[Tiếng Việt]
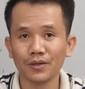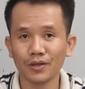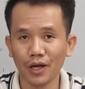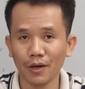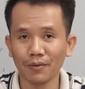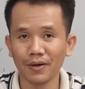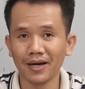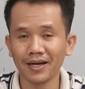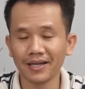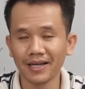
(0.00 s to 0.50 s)

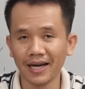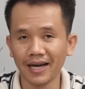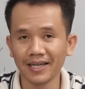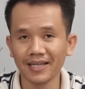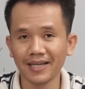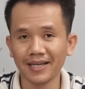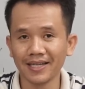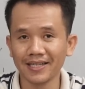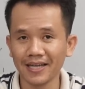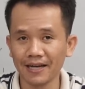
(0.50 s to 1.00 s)
tốt hơn cả
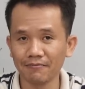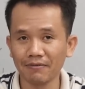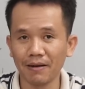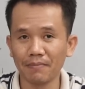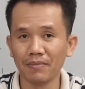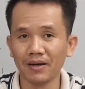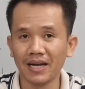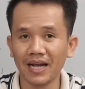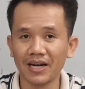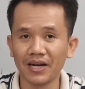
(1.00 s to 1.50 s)
những cái sản
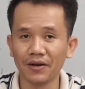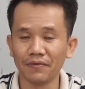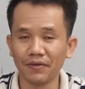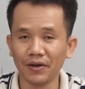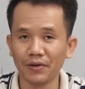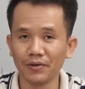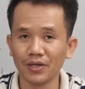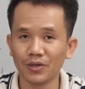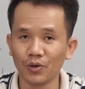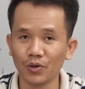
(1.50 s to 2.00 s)
phẩm mình đã
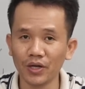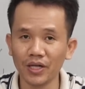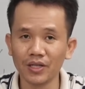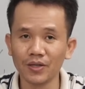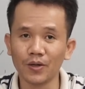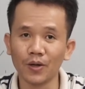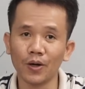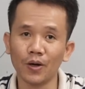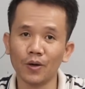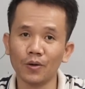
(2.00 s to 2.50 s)
review như của
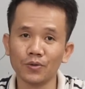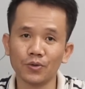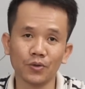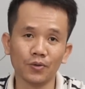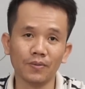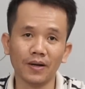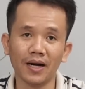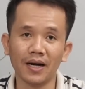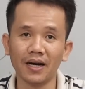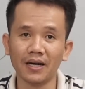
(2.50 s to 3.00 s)
Inco,
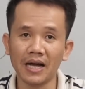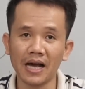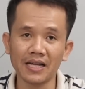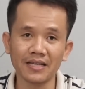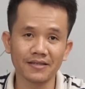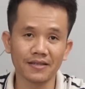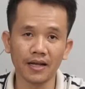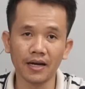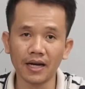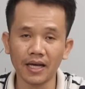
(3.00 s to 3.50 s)
Truber hay
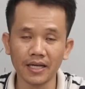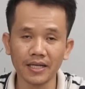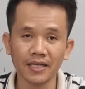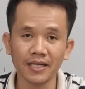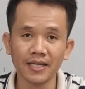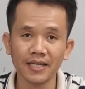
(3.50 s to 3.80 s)
Stanley